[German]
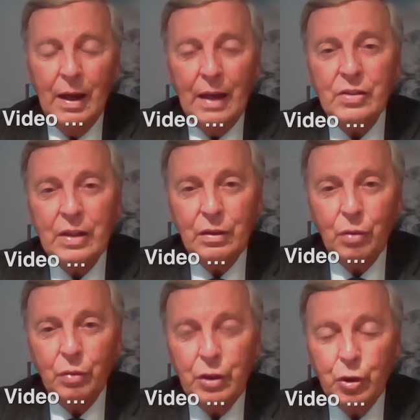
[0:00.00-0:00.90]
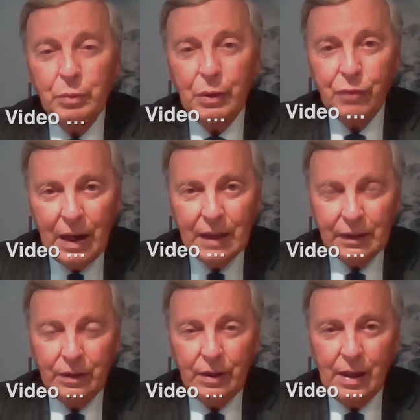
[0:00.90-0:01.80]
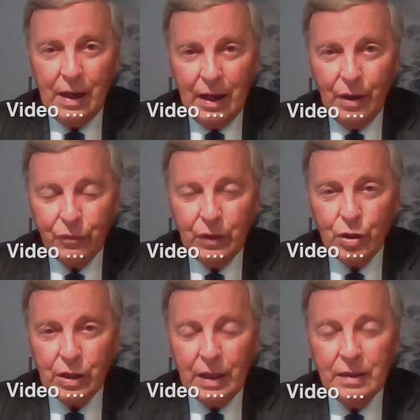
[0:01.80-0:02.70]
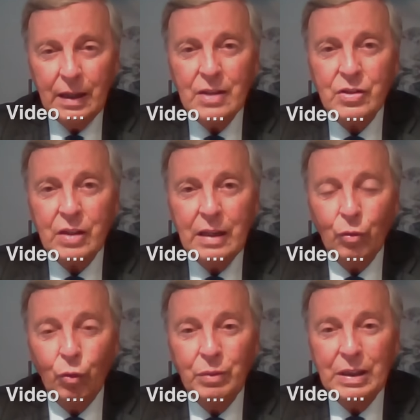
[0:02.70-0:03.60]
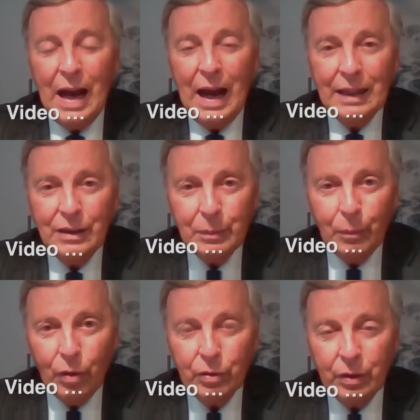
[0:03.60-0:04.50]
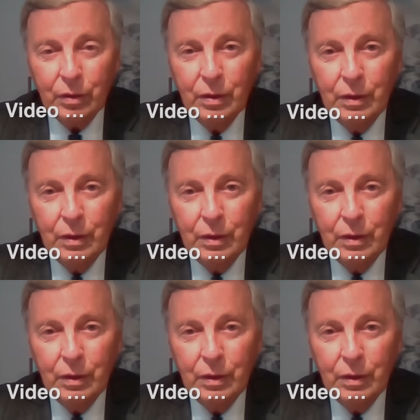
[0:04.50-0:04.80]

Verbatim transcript: Es geht doch nicht um die Fragen, die die AfD stellt. Es geht um die Antworten.